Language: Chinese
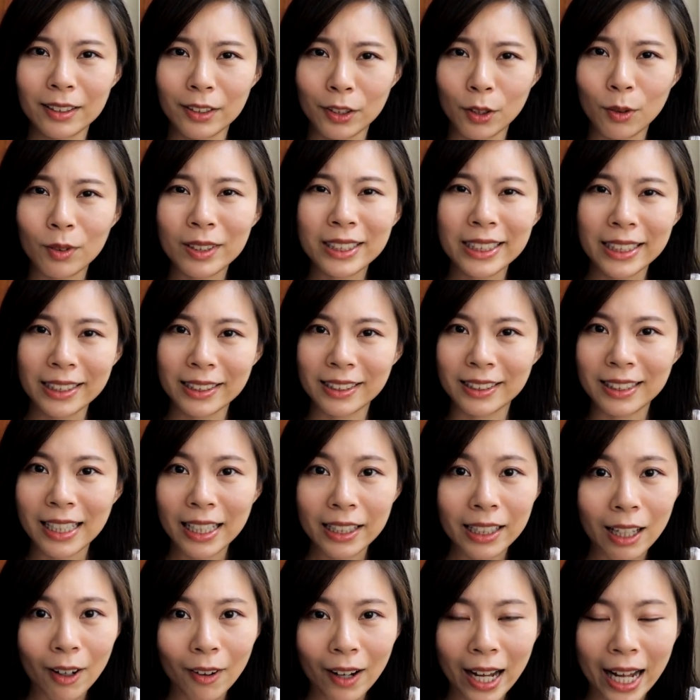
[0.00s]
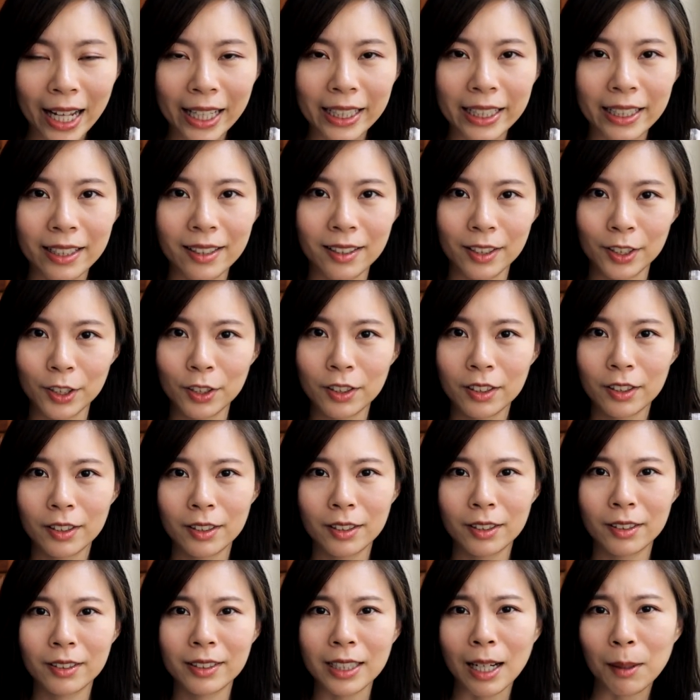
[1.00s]
东西只在脑海里，可是
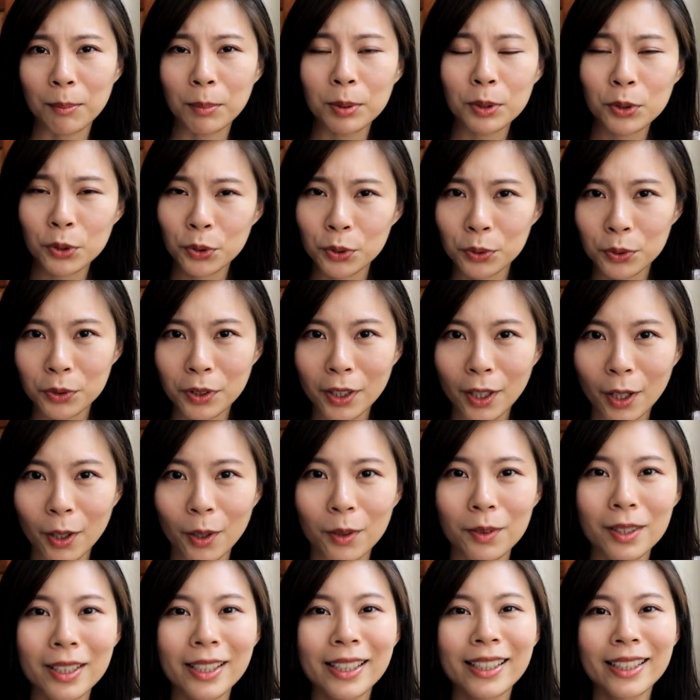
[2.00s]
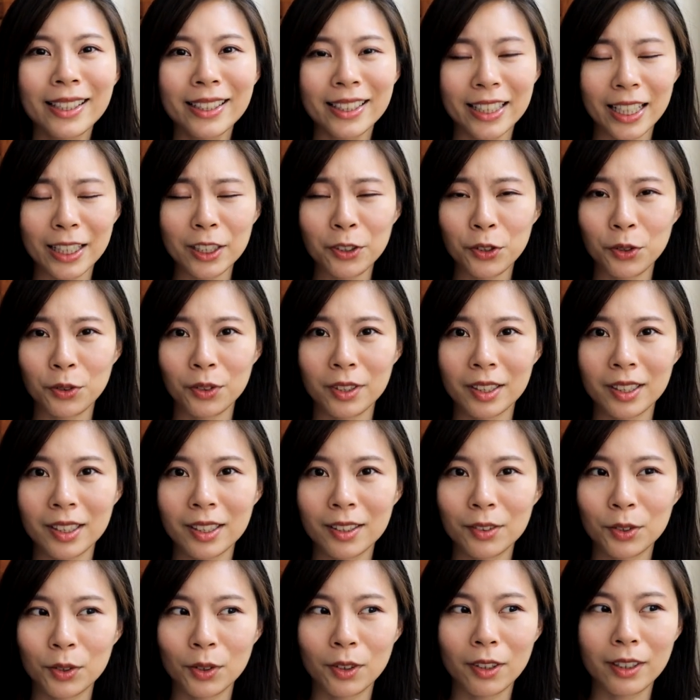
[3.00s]
讲不出口。也许
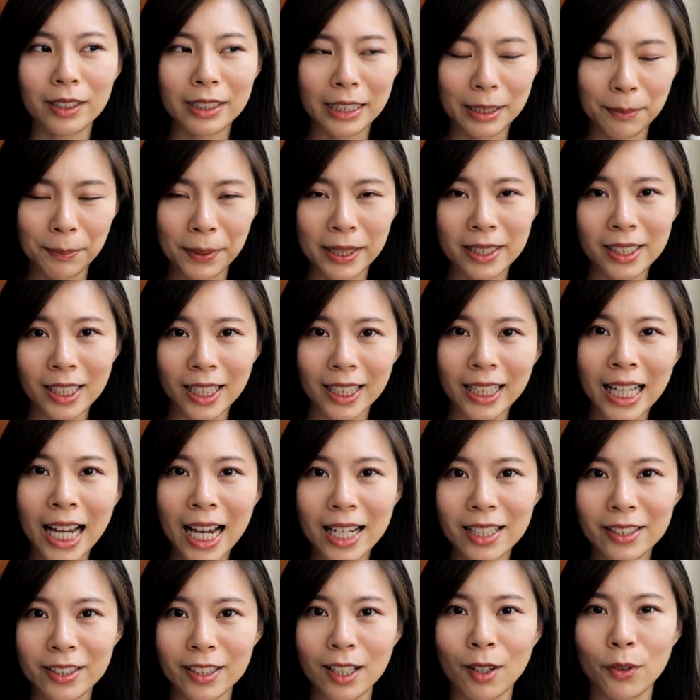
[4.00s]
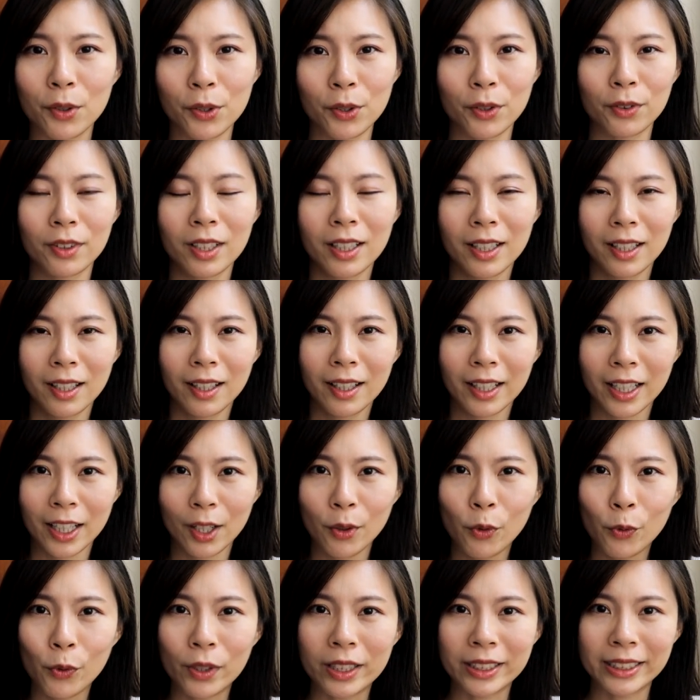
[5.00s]
是说你平常太少用
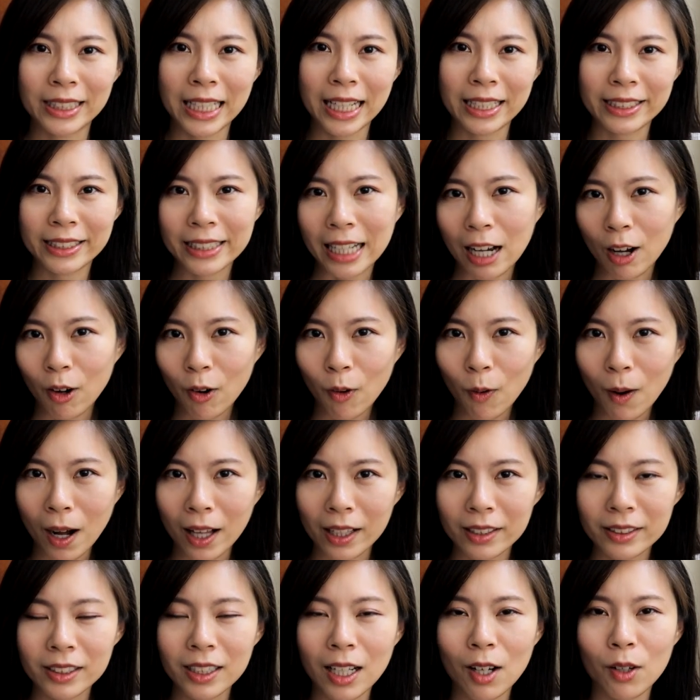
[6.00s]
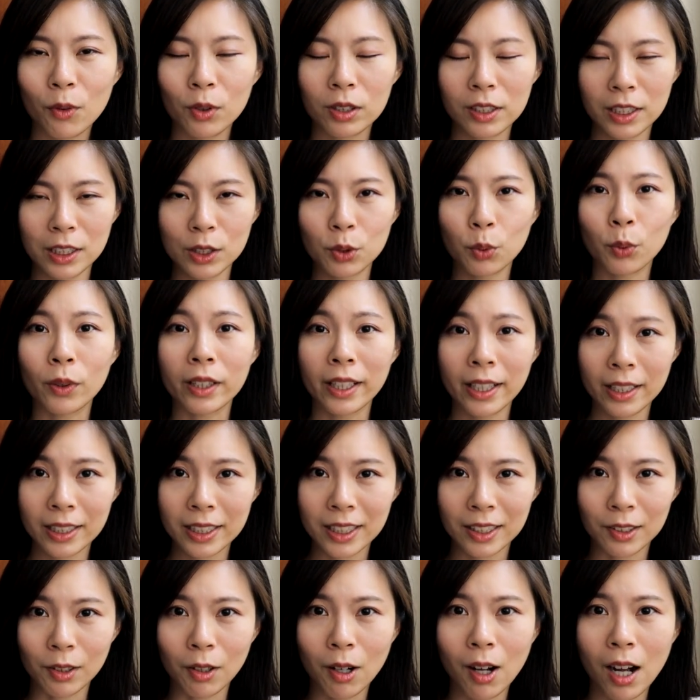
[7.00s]
英文在讲话像其实我练
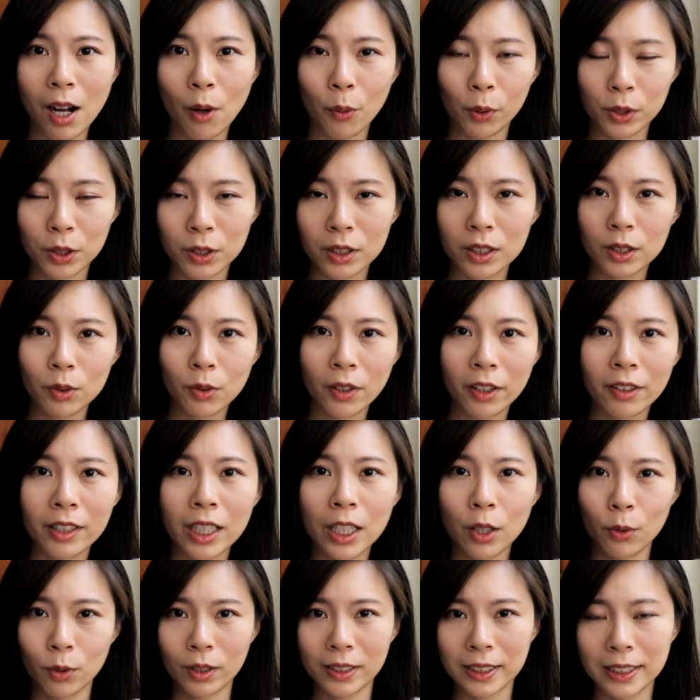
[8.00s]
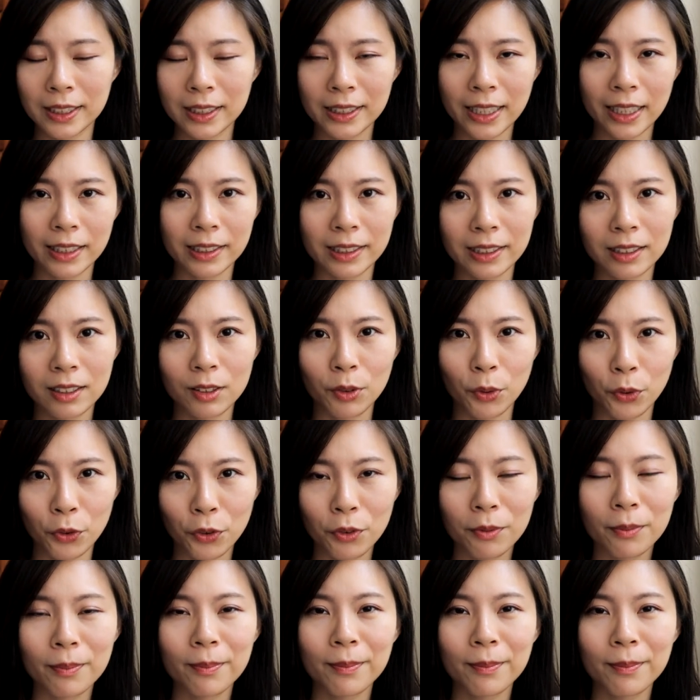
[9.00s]
习的话，我就是会用英文自言自语。